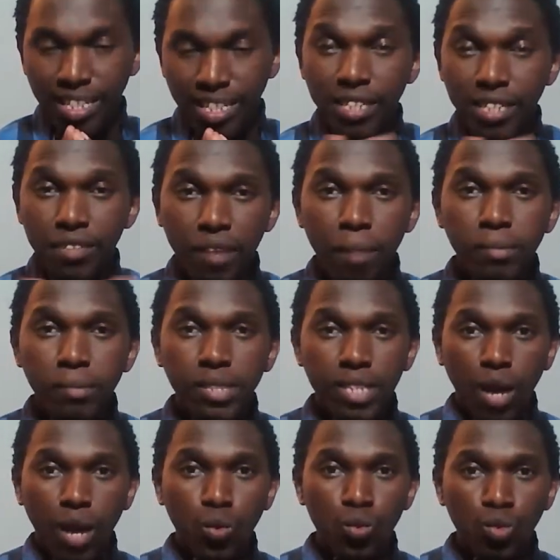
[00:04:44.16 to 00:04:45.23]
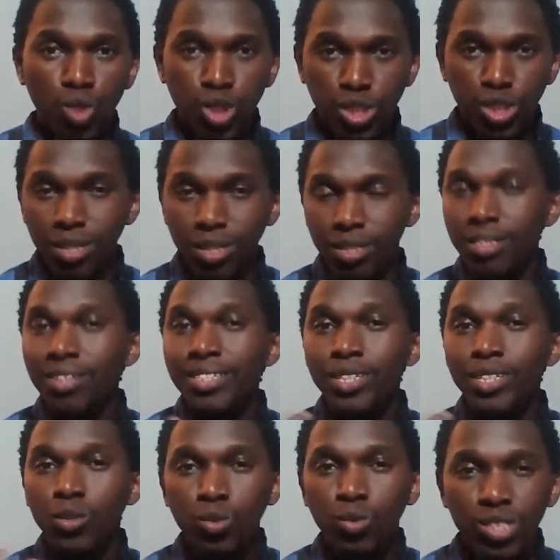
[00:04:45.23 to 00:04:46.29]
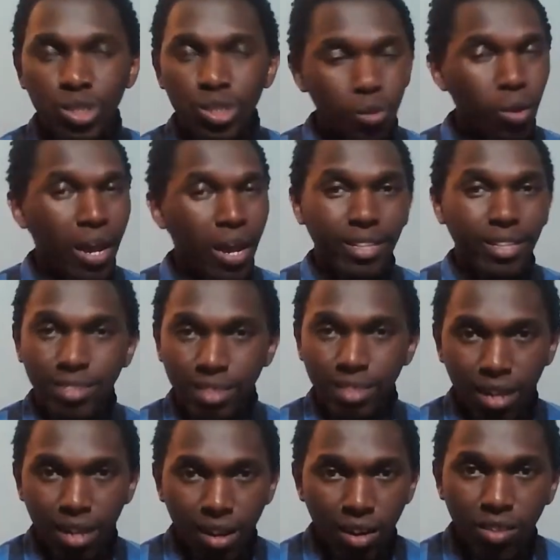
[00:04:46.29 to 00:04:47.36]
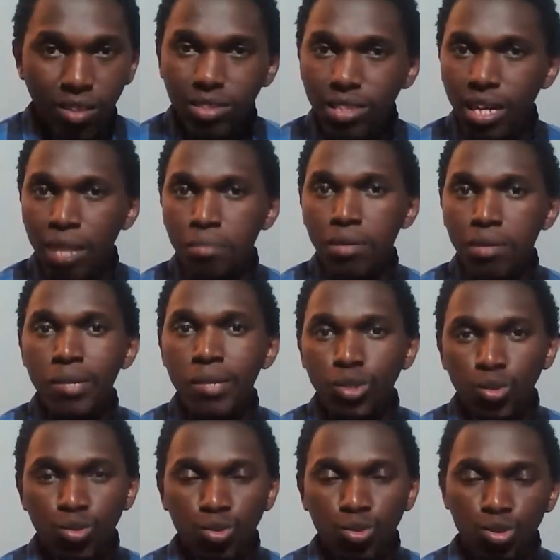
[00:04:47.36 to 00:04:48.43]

il y a des femmes qui accouchent dans, des conditions excellentes, les bébés sont